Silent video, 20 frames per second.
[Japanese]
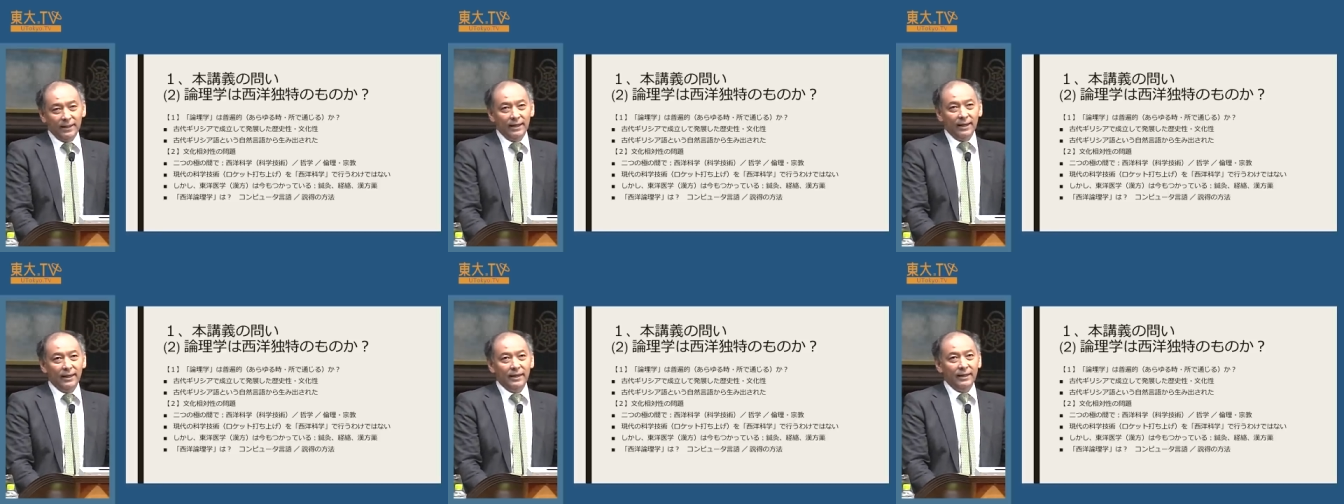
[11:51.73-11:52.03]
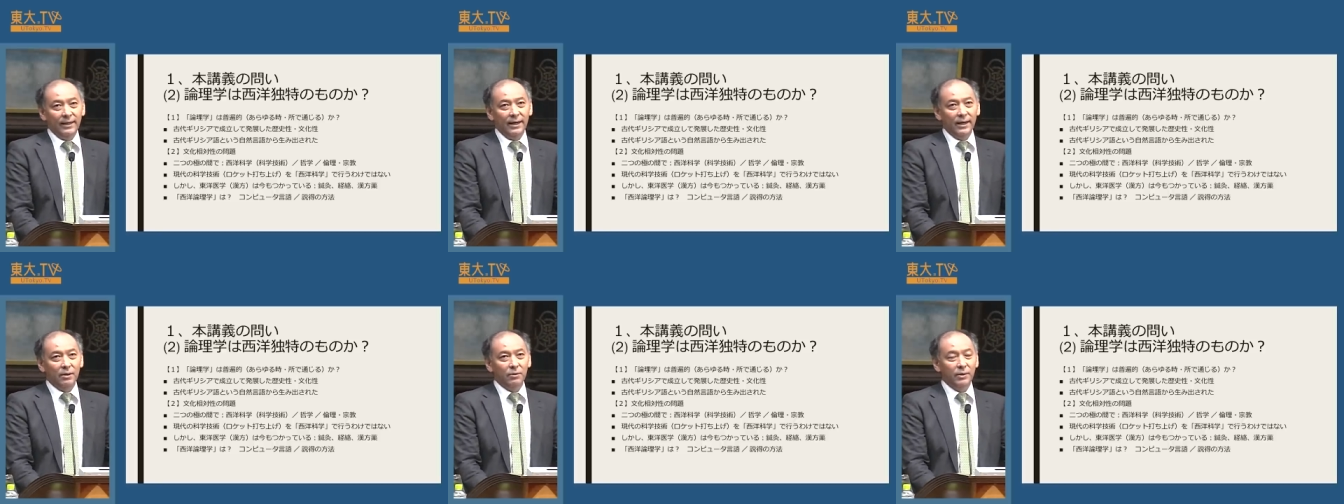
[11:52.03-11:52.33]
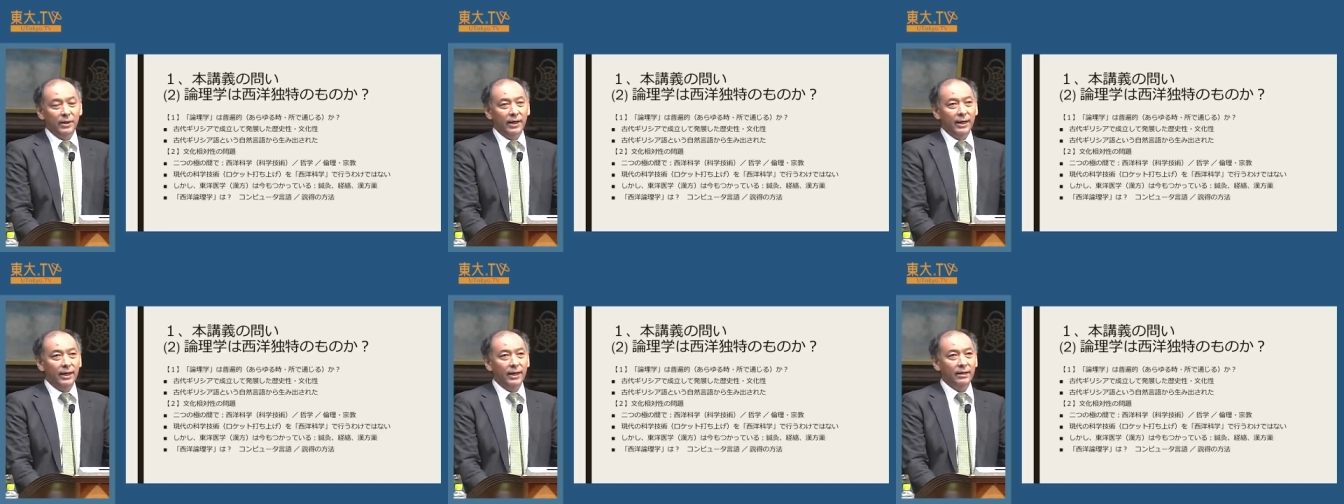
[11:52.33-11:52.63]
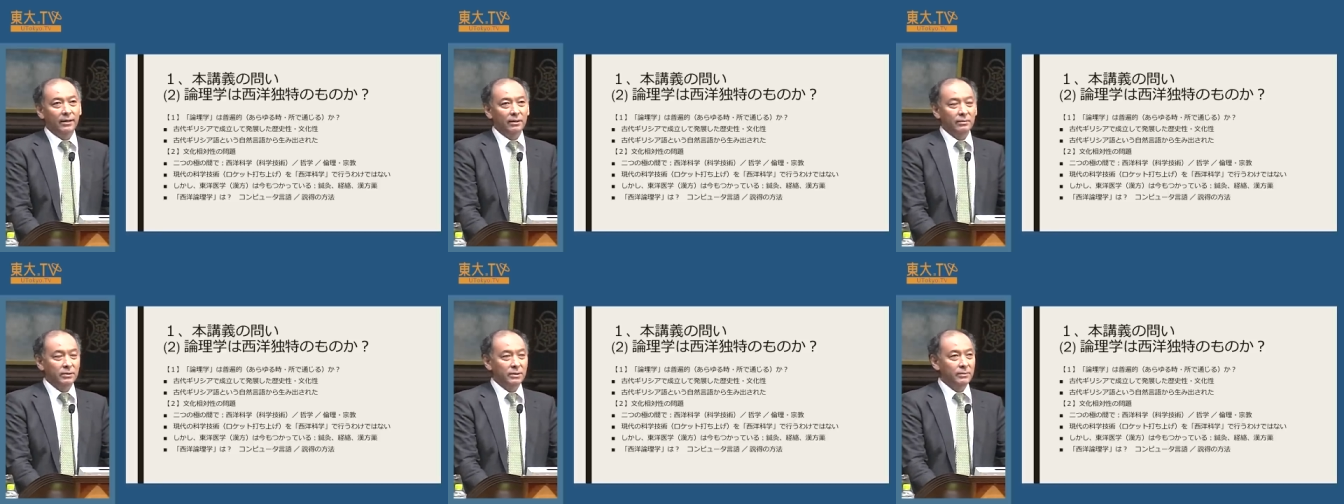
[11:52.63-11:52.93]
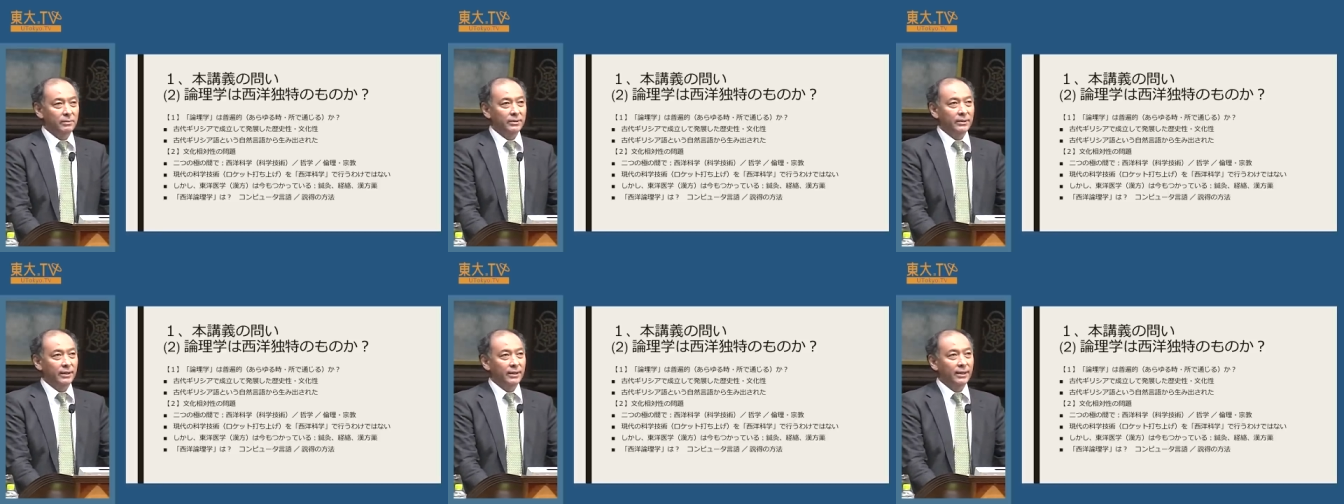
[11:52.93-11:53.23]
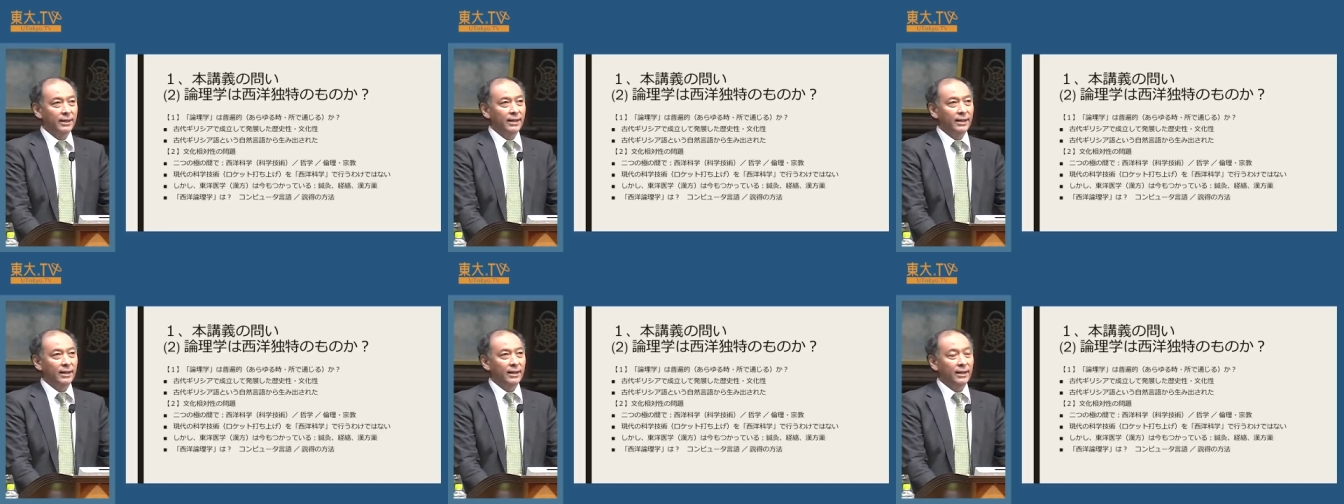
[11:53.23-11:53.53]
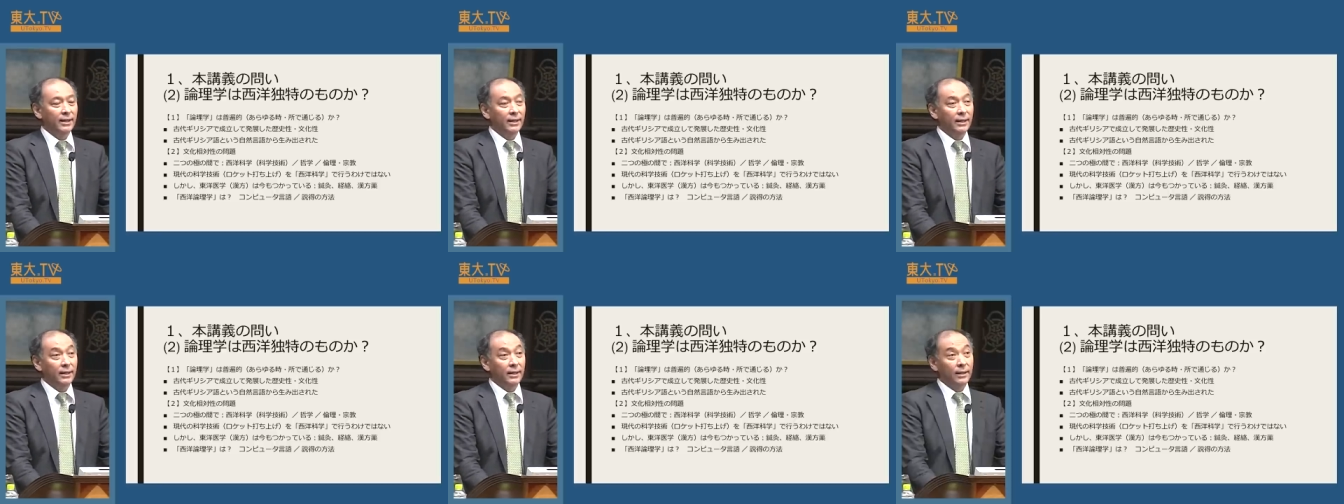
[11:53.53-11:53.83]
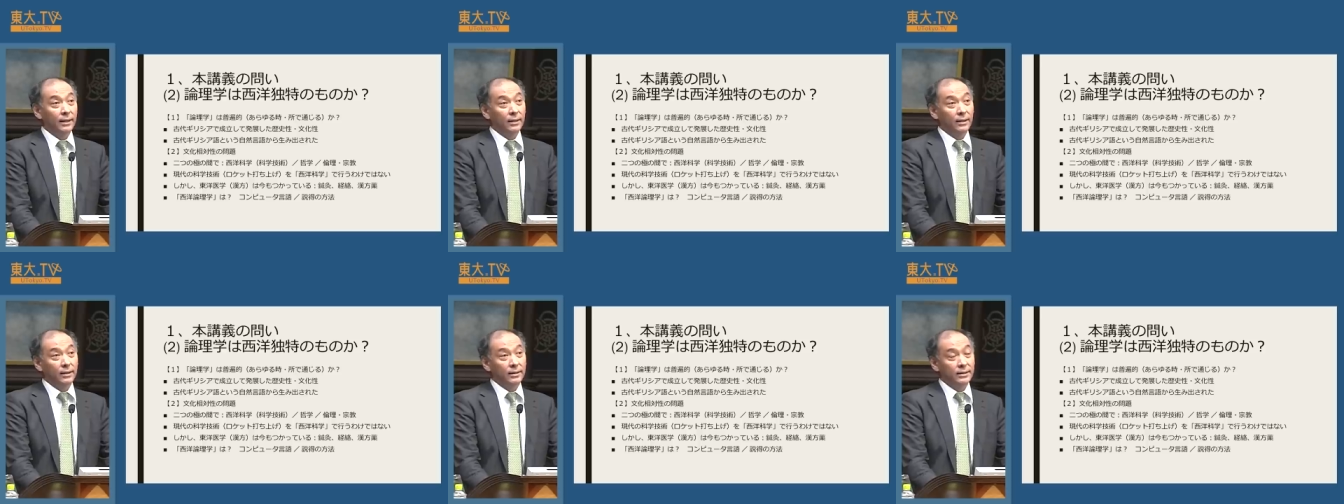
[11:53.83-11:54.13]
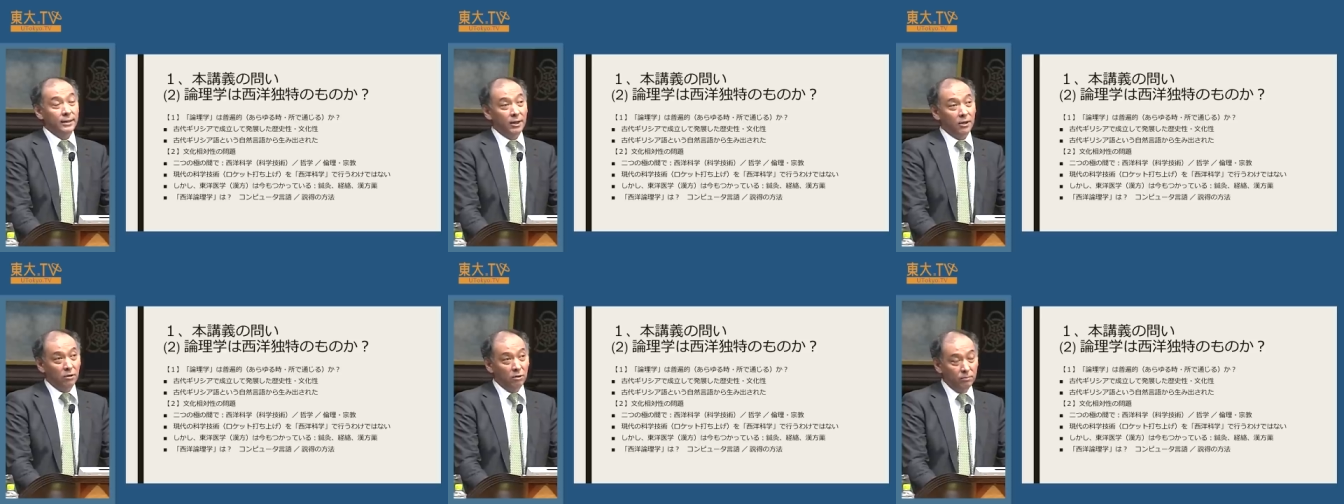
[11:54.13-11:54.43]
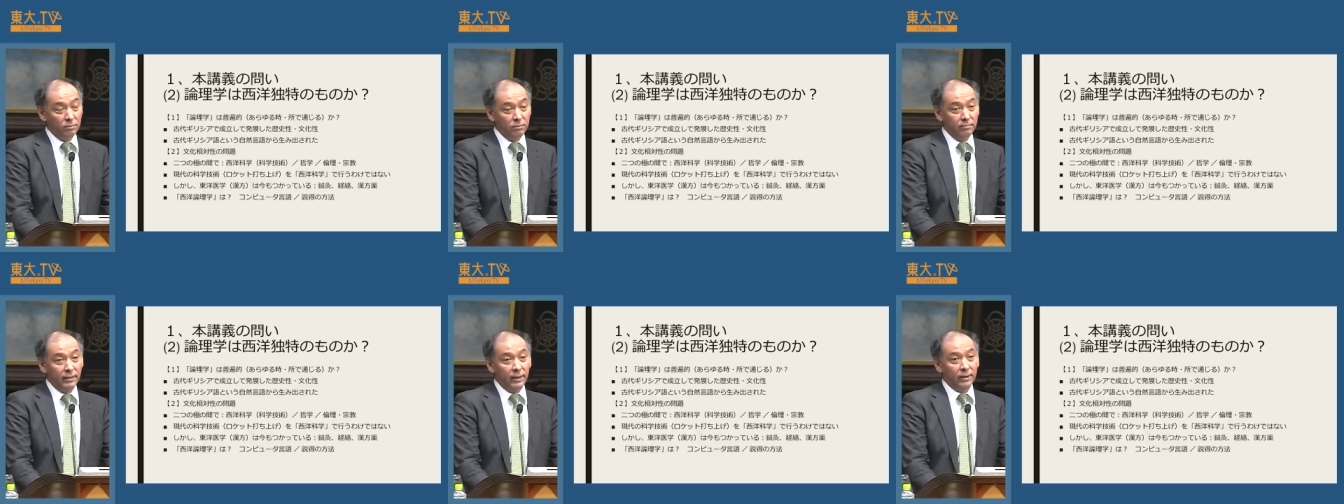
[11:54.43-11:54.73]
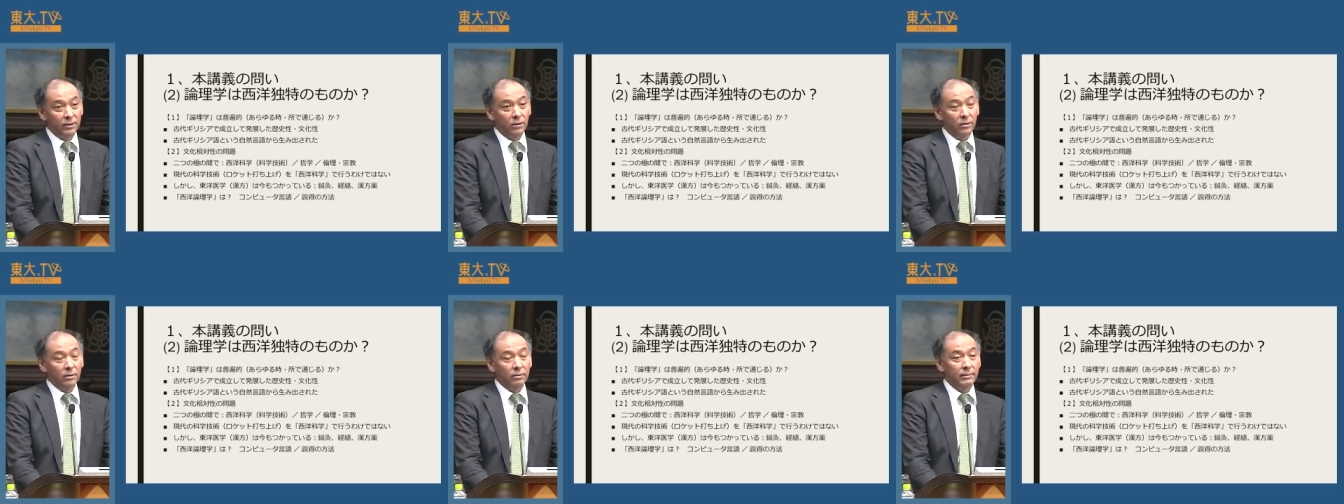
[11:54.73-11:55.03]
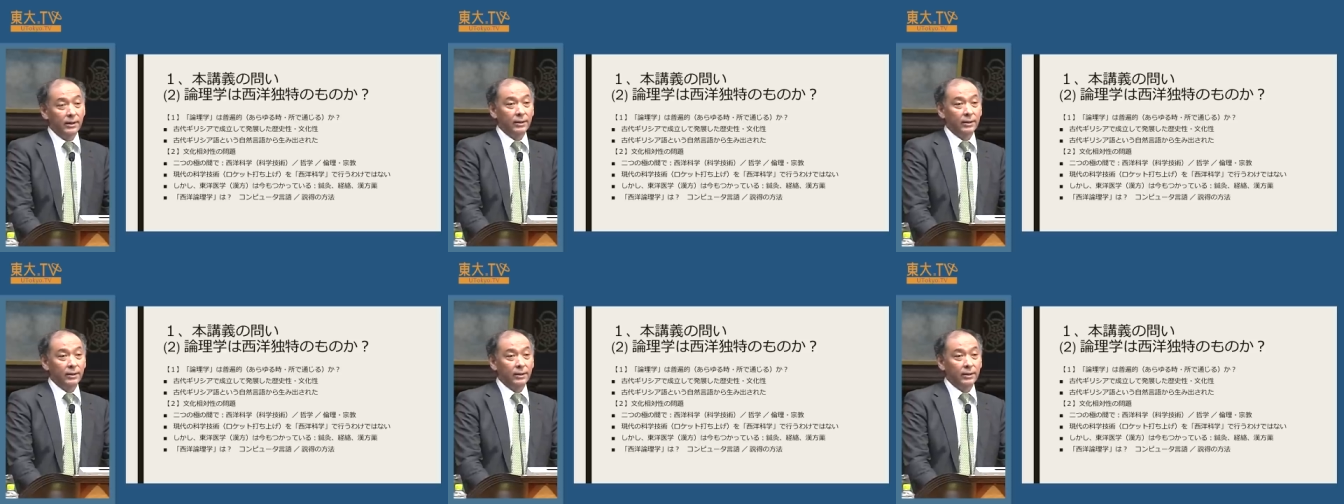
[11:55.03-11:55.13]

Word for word: えー、やや語弊があるかもしれませんがあ西洋文明と、